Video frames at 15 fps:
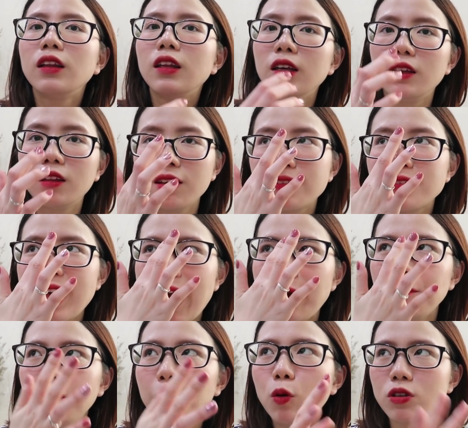Thì thực
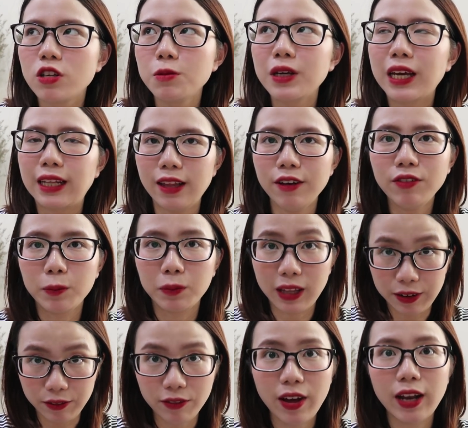ra một trong những cái tác phẩm
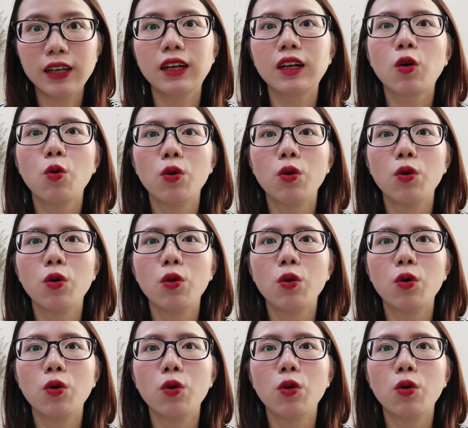tản văn